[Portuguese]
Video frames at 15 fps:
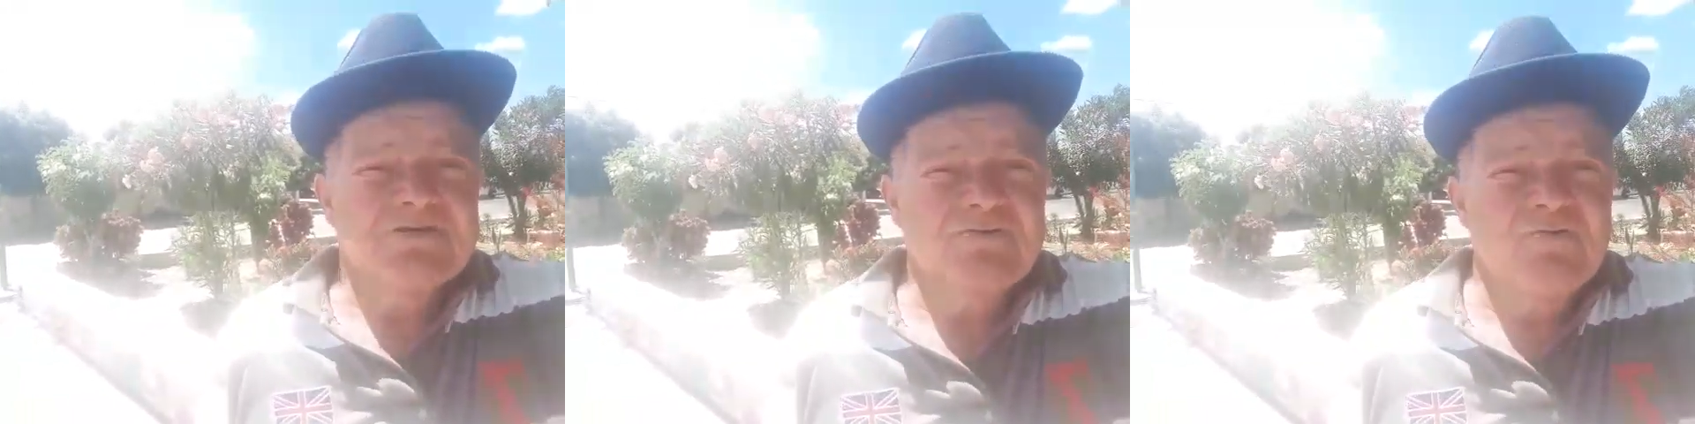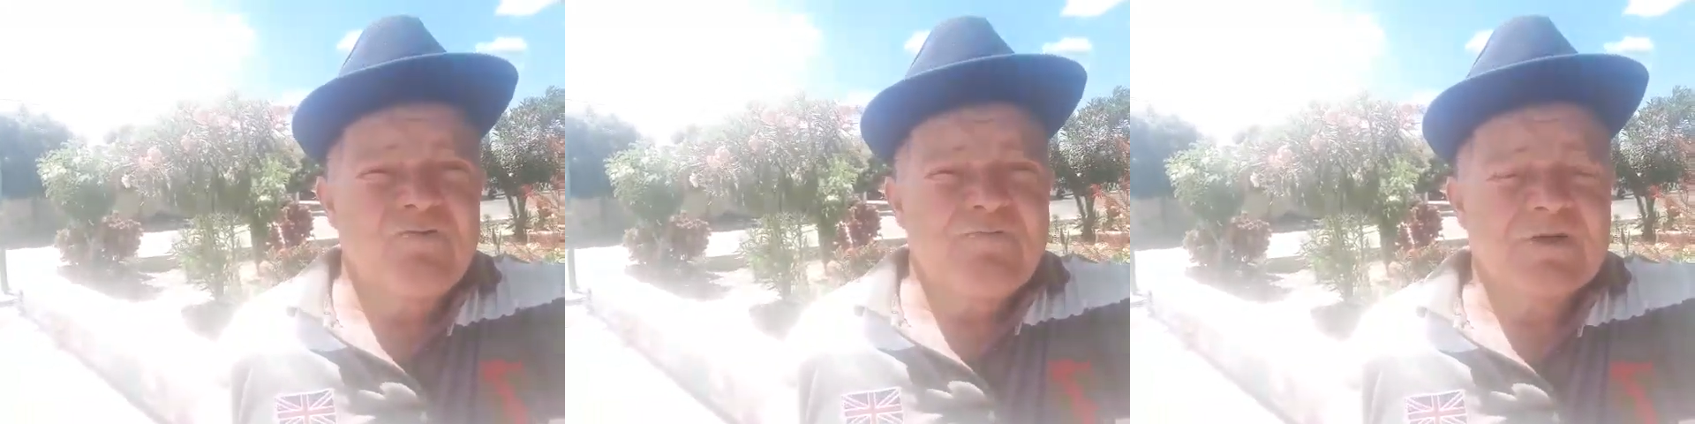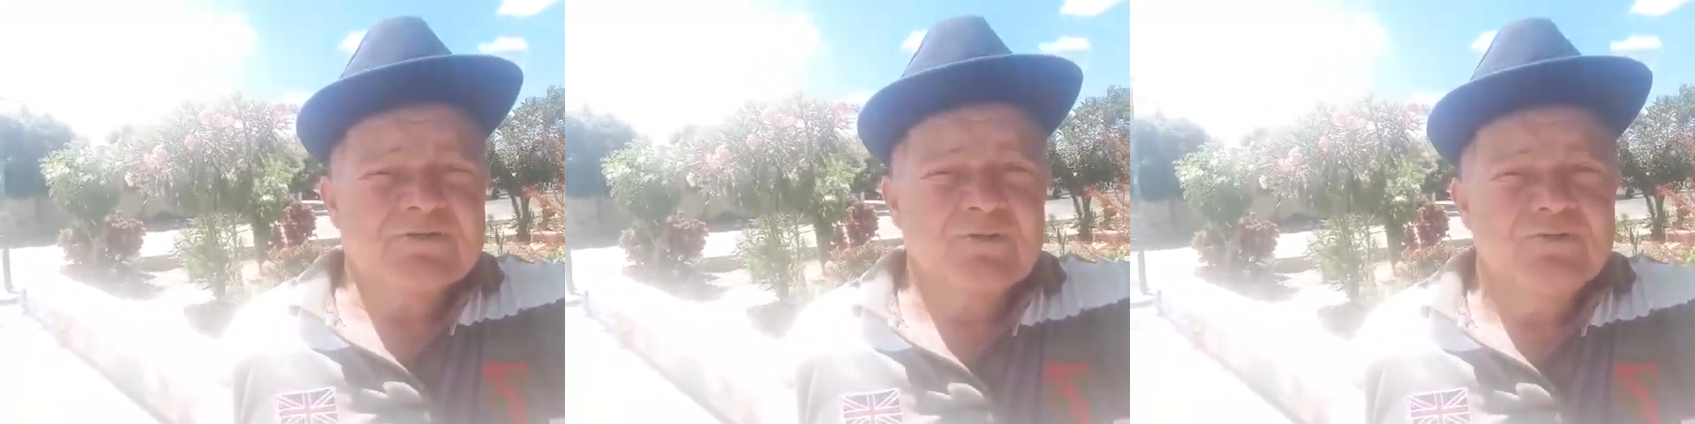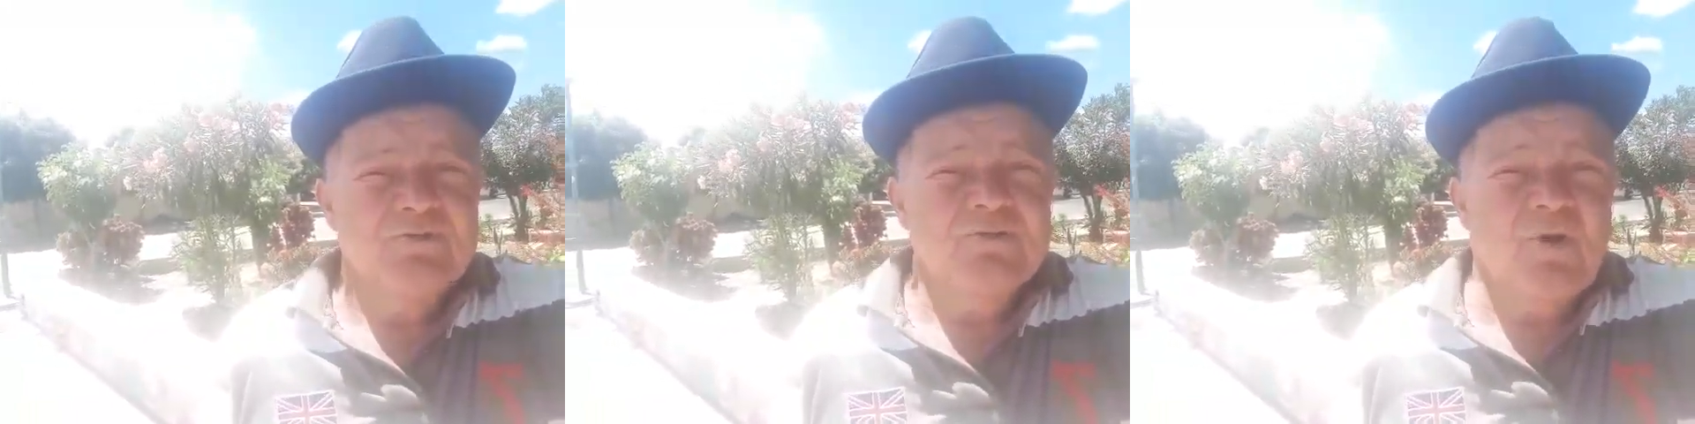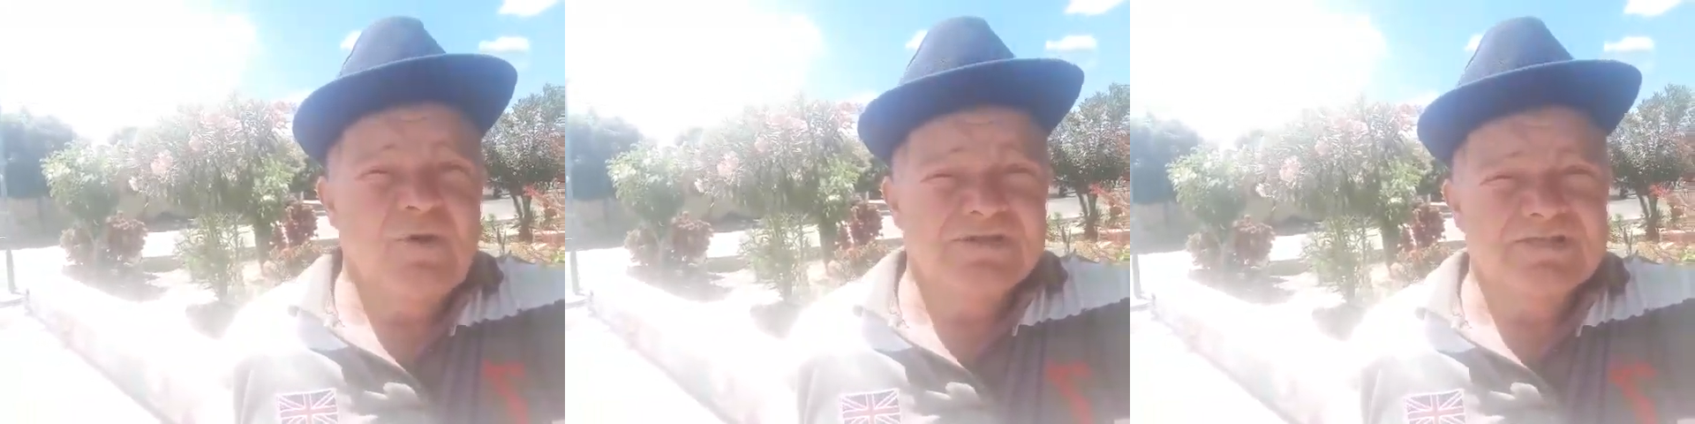ano novo para
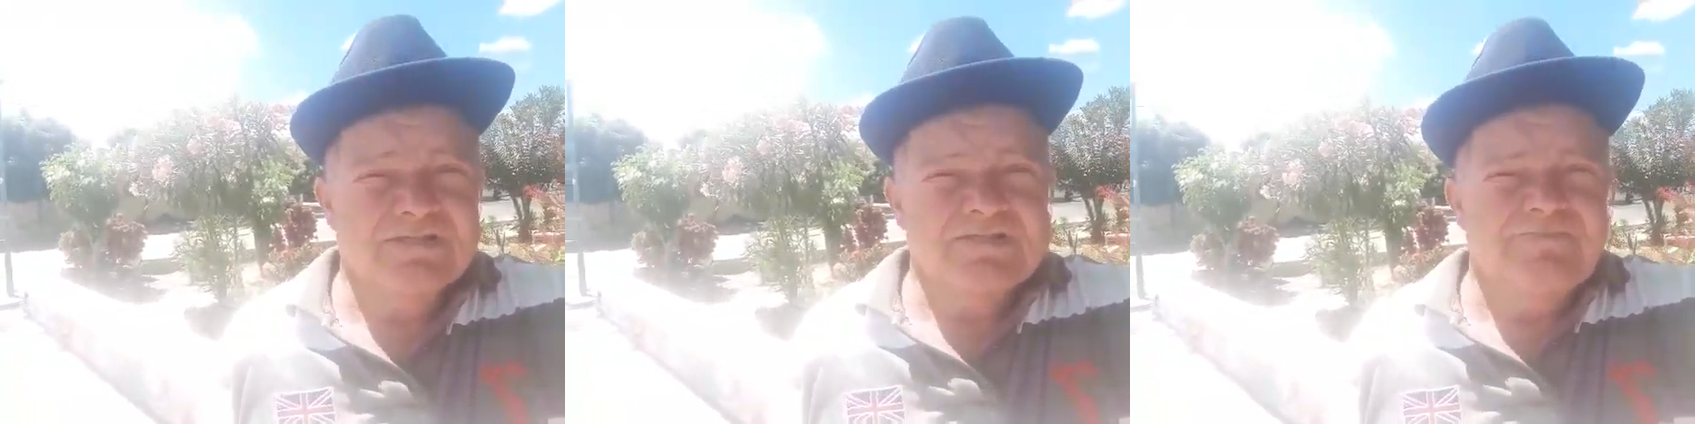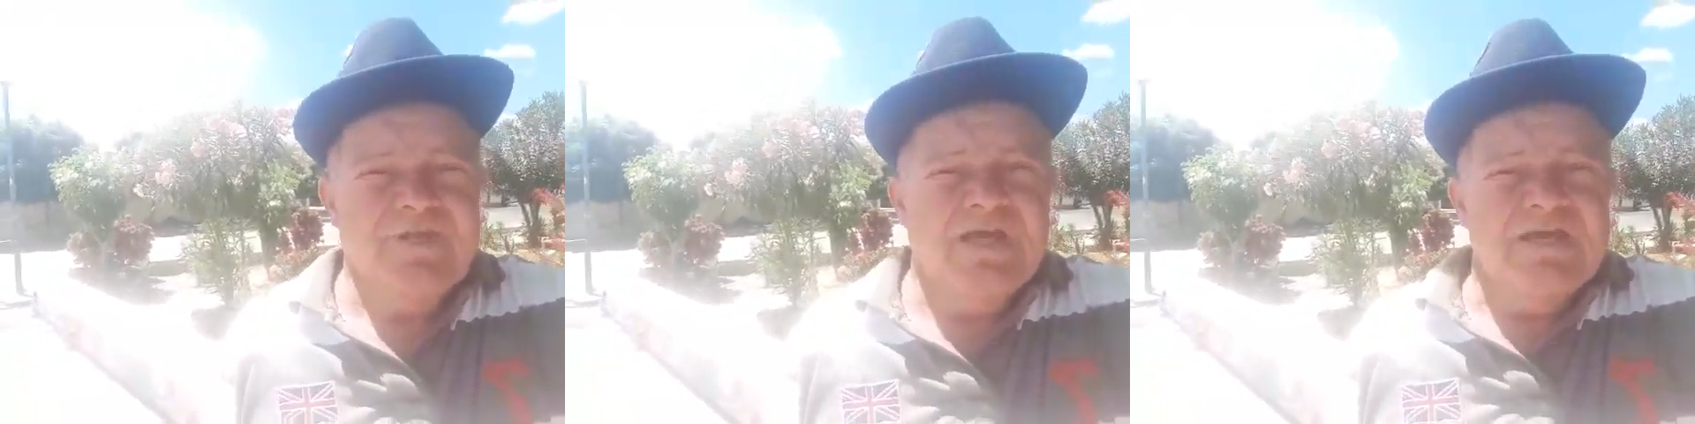todos nós.